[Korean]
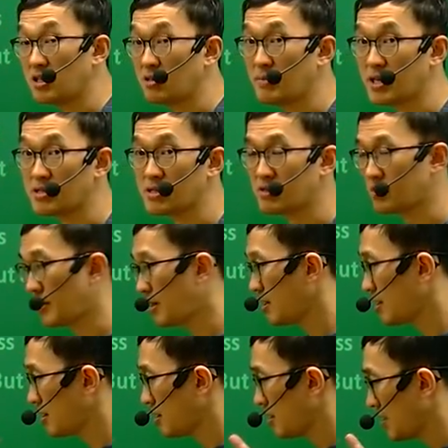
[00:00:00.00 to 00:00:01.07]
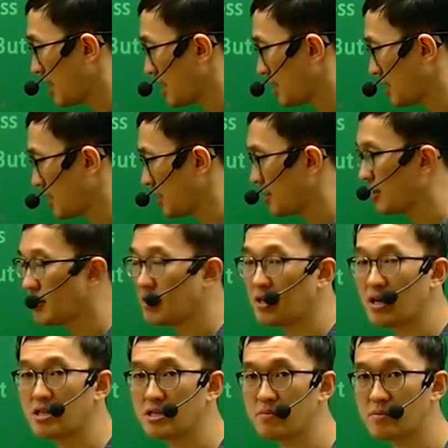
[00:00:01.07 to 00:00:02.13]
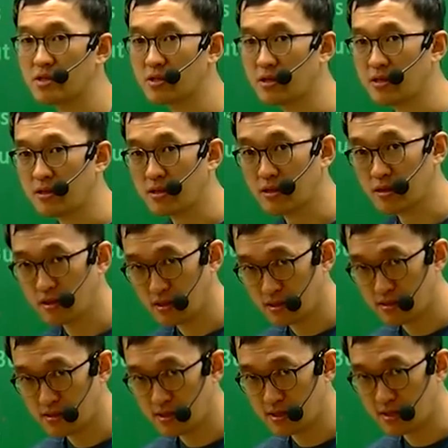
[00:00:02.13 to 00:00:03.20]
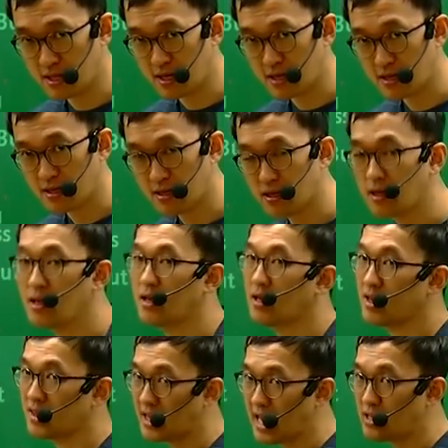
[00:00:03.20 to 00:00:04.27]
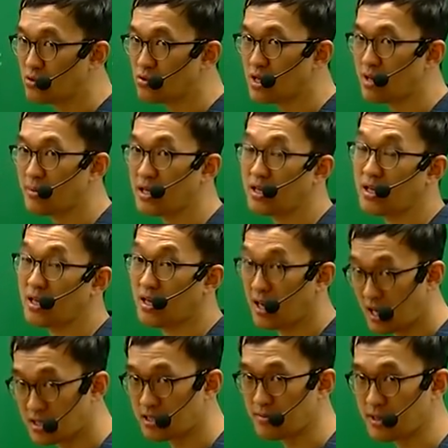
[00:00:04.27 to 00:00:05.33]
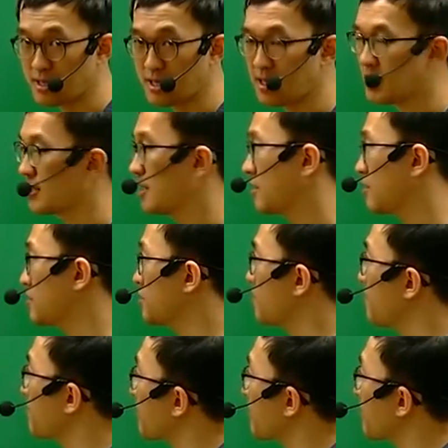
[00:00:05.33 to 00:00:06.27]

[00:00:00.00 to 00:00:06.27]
이름에 있어서의 하나의 핵심적인 특징이다. 단순함이 핵심이다. 라는 거죠.